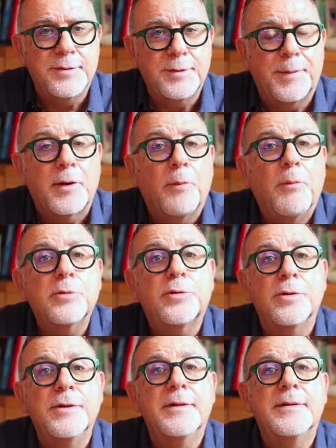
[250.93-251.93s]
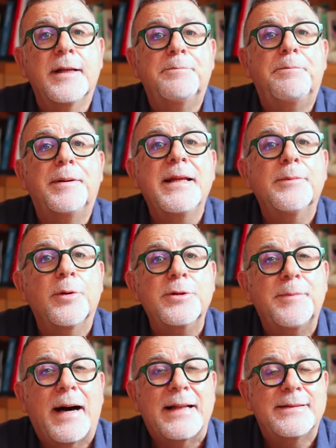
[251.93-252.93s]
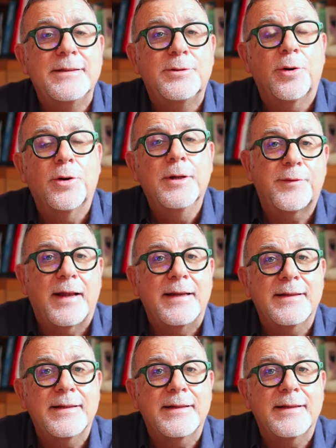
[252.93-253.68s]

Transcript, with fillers: Si parlò molto de- del primo dibattito fra